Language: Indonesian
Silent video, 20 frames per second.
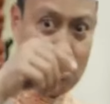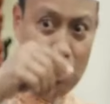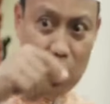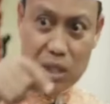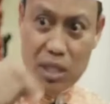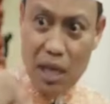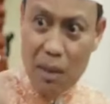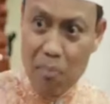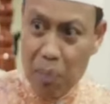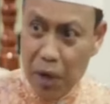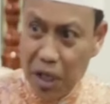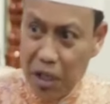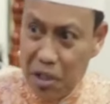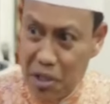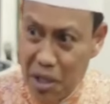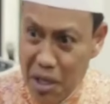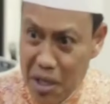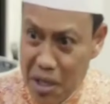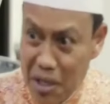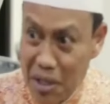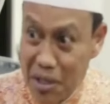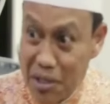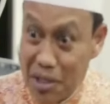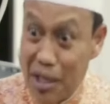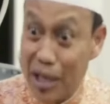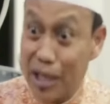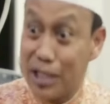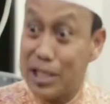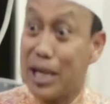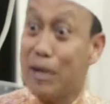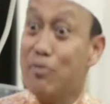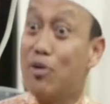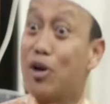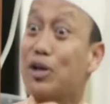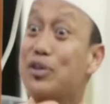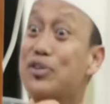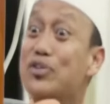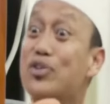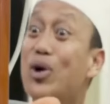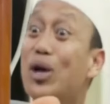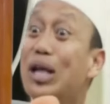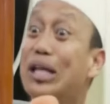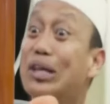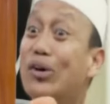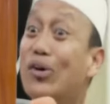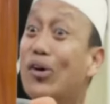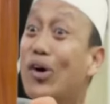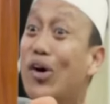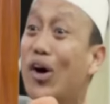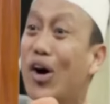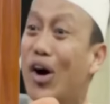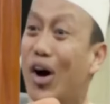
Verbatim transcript: Pas sampai di sini, selesai ngeron sholat dong.